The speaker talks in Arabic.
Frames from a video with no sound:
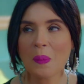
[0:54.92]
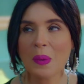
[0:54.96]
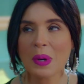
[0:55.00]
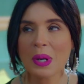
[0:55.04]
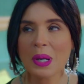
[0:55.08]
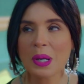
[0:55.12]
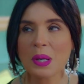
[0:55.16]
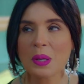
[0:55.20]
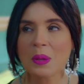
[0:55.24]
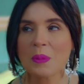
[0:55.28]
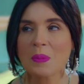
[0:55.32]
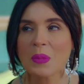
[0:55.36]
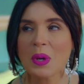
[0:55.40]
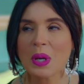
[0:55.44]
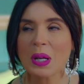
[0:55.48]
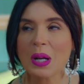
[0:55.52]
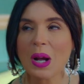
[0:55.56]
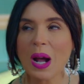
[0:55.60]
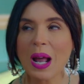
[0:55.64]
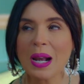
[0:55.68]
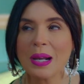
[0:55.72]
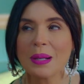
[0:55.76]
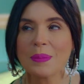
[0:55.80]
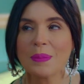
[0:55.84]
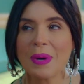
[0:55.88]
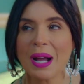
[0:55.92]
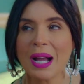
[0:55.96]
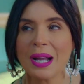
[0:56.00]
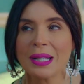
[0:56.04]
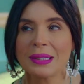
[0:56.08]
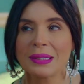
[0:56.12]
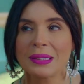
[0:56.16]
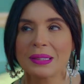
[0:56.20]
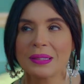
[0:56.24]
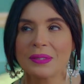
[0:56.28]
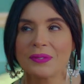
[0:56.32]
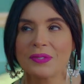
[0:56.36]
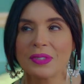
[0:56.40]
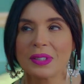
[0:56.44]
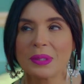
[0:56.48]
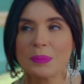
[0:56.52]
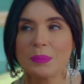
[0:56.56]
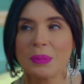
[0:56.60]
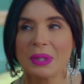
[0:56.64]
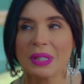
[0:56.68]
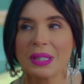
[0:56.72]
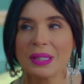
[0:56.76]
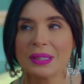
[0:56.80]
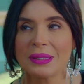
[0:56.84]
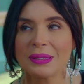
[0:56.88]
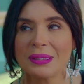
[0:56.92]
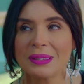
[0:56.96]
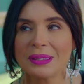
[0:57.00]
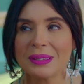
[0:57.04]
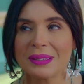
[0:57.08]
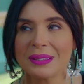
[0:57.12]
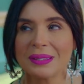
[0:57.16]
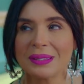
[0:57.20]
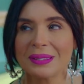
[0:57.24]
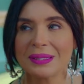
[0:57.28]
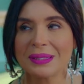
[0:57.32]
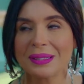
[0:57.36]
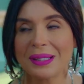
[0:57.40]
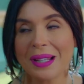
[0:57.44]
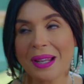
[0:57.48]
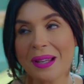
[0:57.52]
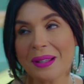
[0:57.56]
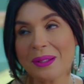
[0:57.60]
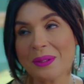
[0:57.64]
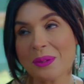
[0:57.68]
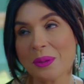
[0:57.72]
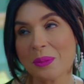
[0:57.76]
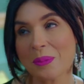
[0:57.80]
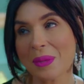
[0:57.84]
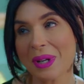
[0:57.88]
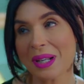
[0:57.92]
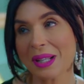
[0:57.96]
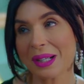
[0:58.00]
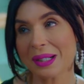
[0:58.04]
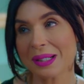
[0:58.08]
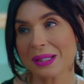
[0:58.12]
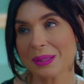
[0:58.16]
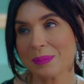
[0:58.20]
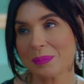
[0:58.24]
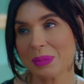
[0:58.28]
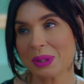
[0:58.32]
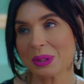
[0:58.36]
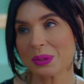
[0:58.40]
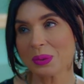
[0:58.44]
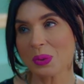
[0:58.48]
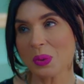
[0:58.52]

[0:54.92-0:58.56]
واللي يملك قلب حد في البيت كأنه ملكة